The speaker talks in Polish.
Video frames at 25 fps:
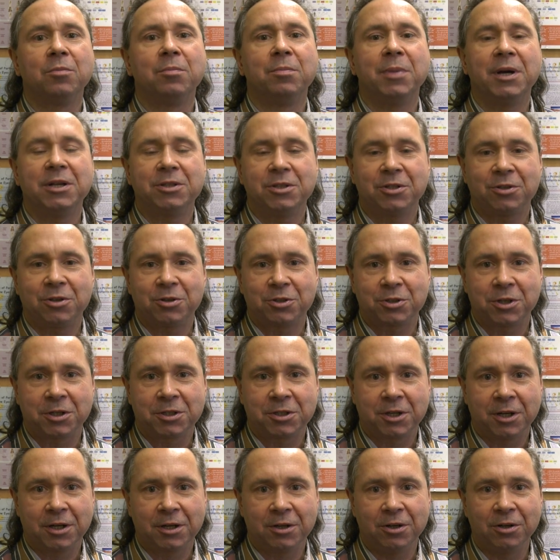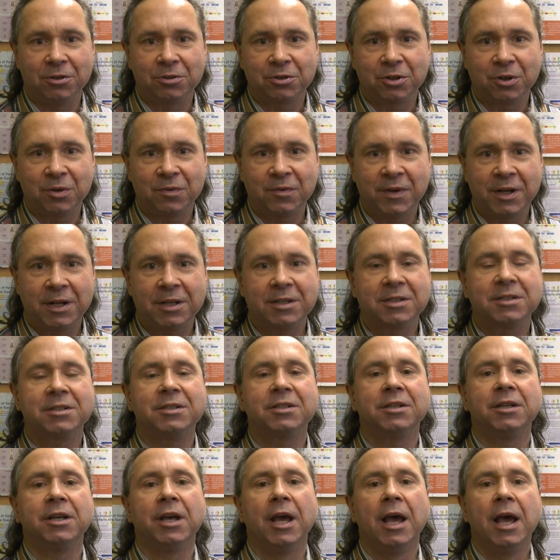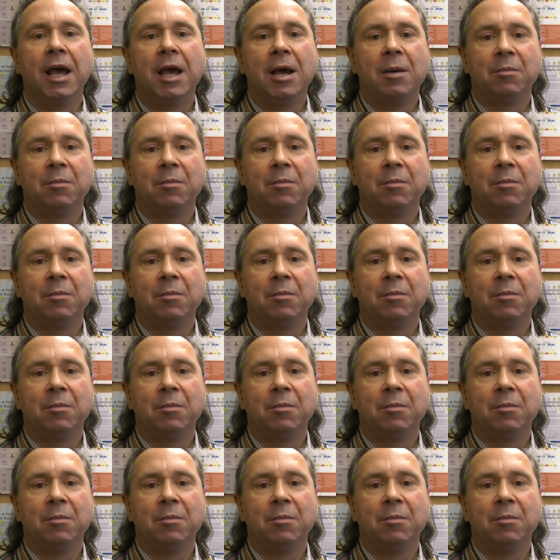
Będzie troszeczkę kontrowersji.